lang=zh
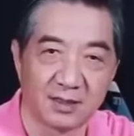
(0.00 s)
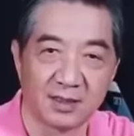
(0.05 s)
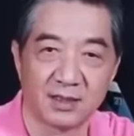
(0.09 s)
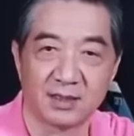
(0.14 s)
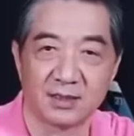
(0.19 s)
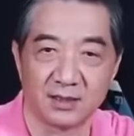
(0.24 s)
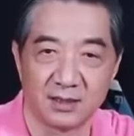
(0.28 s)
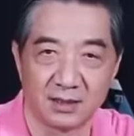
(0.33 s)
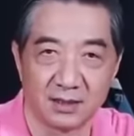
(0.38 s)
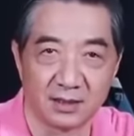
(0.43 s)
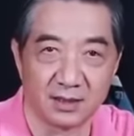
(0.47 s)
这
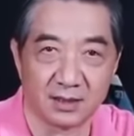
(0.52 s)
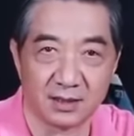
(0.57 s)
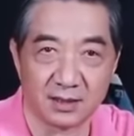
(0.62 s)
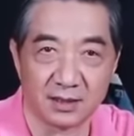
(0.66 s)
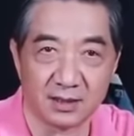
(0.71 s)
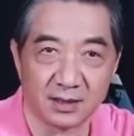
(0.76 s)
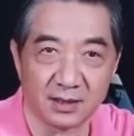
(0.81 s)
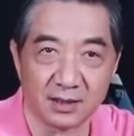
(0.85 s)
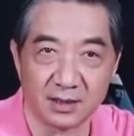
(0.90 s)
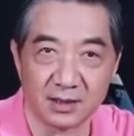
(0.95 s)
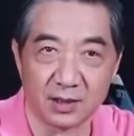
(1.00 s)
个
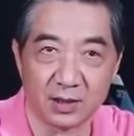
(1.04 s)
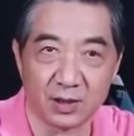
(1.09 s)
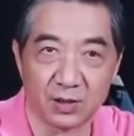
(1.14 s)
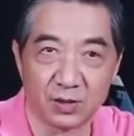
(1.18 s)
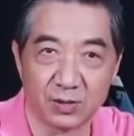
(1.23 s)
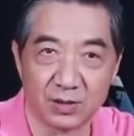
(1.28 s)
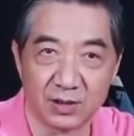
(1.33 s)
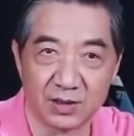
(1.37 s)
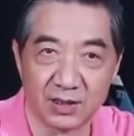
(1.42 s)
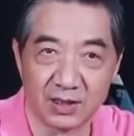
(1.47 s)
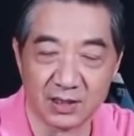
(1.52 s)

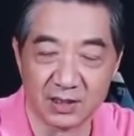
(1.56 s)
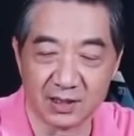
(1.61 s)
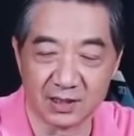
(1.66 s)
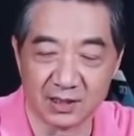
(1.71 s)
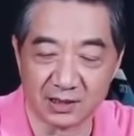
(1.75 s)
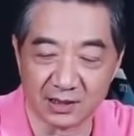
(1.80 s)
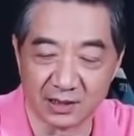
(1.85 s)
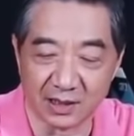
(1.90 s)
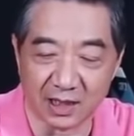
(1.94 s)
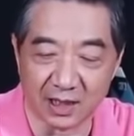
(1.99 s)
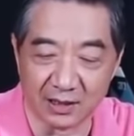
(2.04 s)
说起这
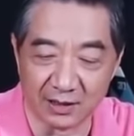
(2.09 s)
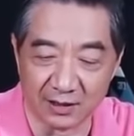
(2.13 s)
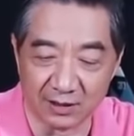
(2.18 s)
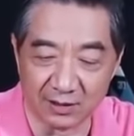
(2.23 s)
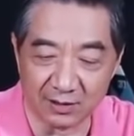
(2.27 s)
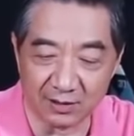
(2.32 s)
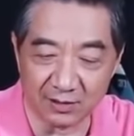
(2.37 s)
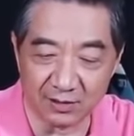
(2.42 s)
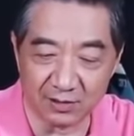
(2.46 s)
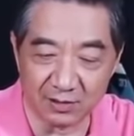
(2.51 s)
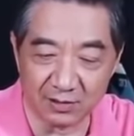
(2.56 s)
个打
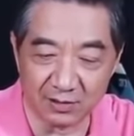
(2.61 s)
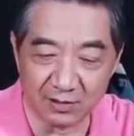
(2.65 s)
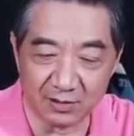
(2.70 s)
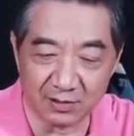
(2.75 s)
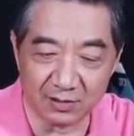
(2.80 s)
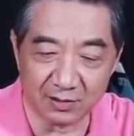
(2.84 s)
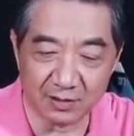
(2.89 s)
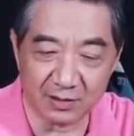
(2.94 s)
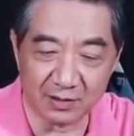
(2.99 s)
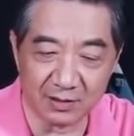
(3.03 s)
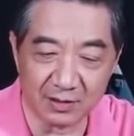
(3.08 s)
捞
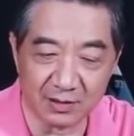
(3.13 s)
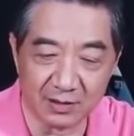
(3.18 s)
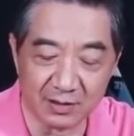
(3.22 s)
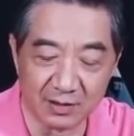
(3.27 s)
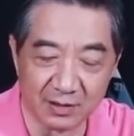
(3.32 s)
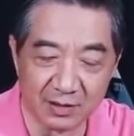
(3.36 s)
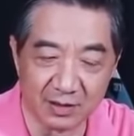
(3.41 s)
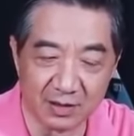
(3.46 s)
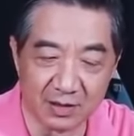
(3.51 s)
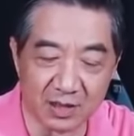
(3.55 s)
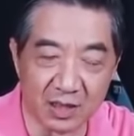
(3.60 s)

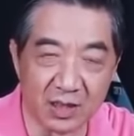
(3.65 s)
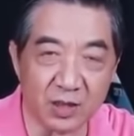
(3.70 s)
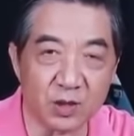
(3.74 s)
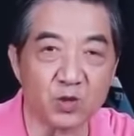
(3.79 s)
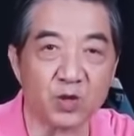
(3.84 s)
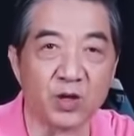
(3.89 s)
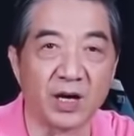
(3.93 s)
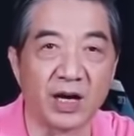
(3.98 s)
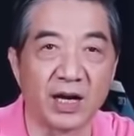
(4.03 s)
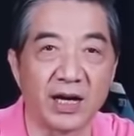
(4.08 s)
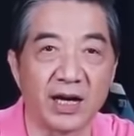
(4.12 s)
沉
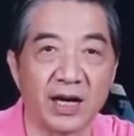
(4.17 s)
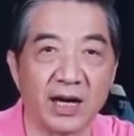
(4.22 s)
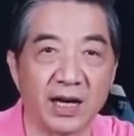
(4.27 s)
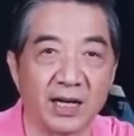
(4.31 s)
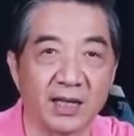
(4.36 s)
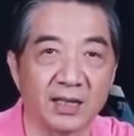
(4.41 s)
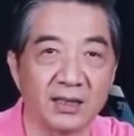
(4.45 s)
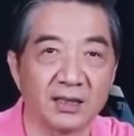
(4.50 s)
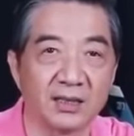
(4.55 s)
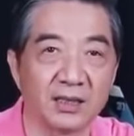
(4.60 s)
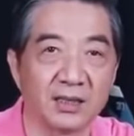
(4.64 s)
船呀，
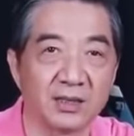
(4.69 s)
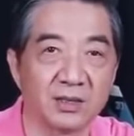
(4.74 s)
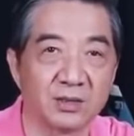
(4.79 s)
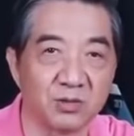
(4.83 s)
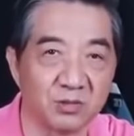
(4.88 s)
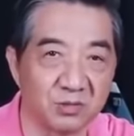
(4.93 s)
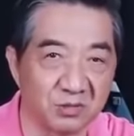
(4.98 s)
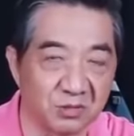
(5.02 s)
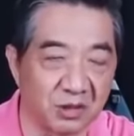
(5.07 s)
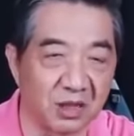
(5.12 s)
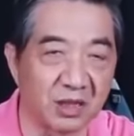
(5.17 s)

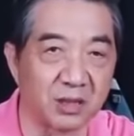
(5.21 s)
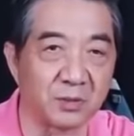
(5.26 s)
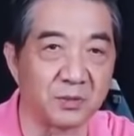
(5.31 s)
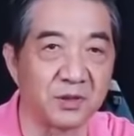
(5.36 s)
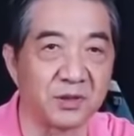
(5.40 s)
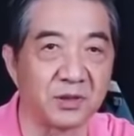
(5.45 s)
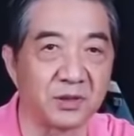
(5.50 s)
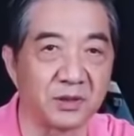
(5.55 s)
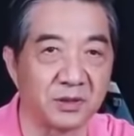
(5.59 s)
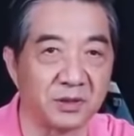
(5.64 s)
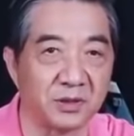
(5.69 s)
中国还是
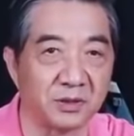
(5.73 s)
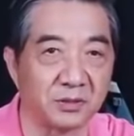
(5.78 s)
比较